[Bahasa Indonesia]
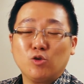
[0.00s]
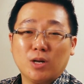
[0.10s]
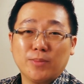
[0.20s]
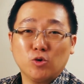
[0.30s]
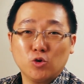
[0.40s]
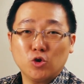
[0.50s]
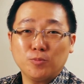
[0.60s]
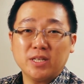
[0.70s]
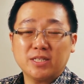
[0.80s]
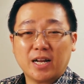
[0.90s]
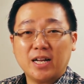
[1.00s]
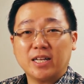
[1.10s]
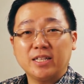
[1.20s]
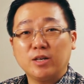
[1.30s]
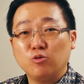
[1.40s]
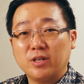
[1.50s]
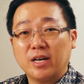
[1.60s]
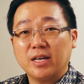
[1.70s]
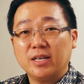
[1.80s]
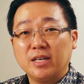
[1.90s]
Tuhan menghukum Israel dan Yehuda,